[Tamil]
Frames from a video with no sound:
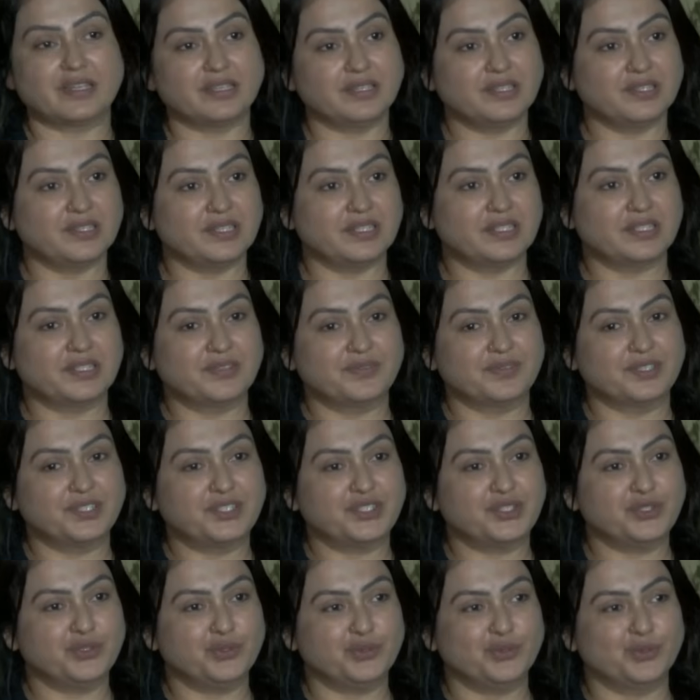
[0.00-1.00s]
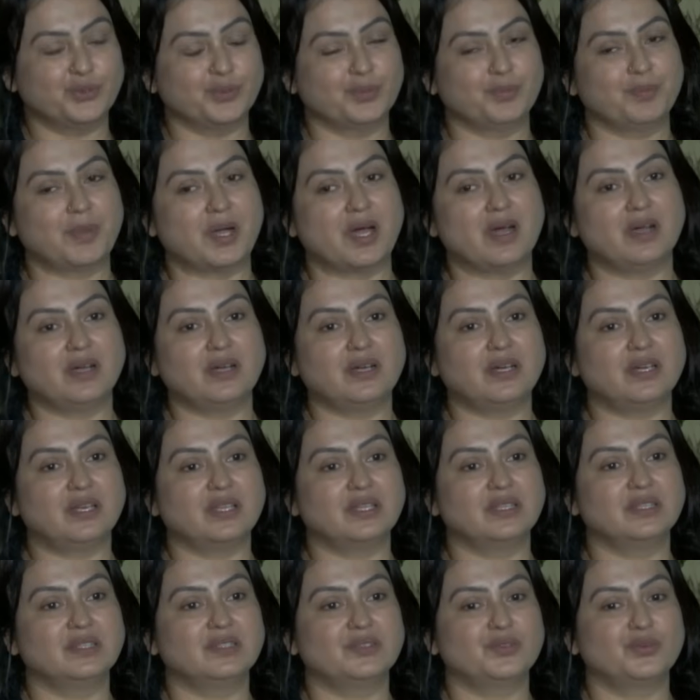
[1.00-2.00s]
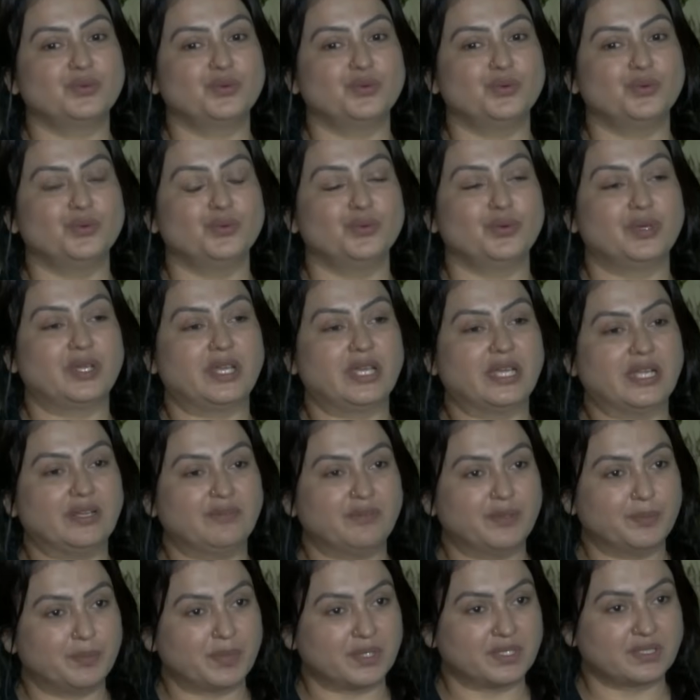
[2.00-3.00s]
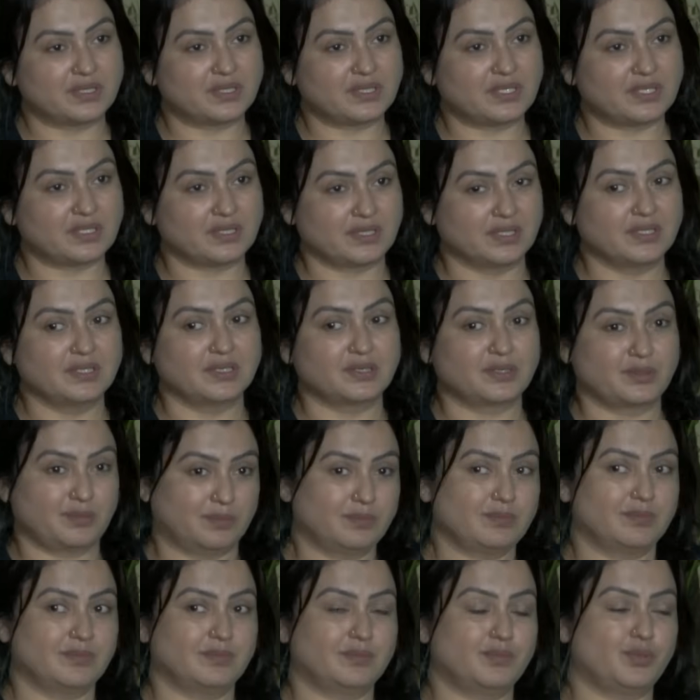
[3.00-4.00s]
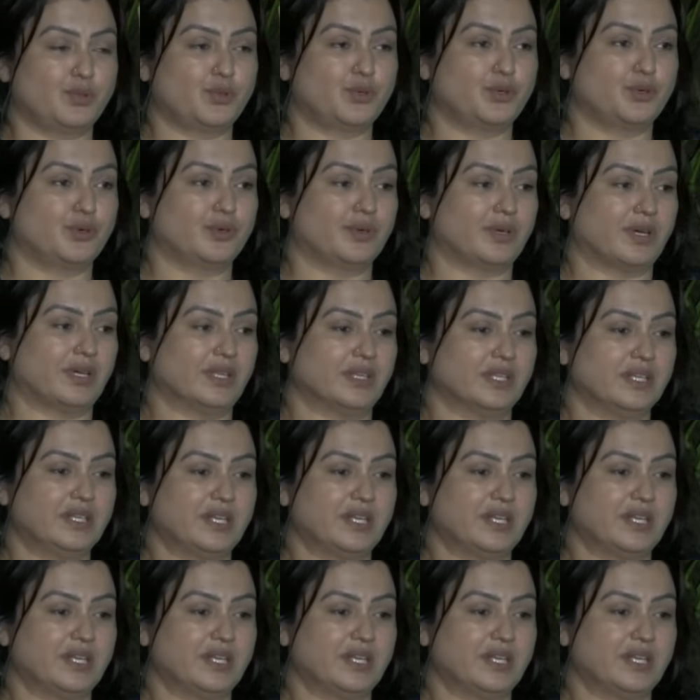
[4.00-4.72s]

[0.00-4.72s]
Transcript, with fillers: அந்த இந்த விஷயம் பார்க்குறதுக்கும் கேள்விப்பட்டது இப்போ அந்த